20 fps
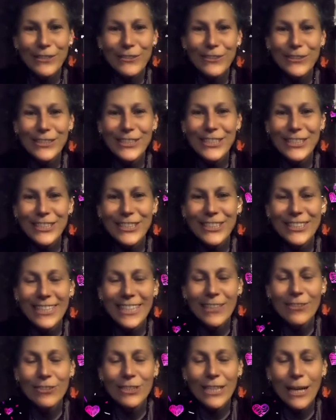noite,
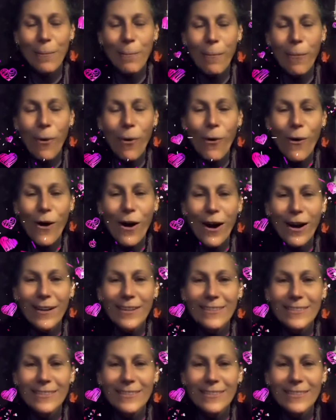cheio de amor.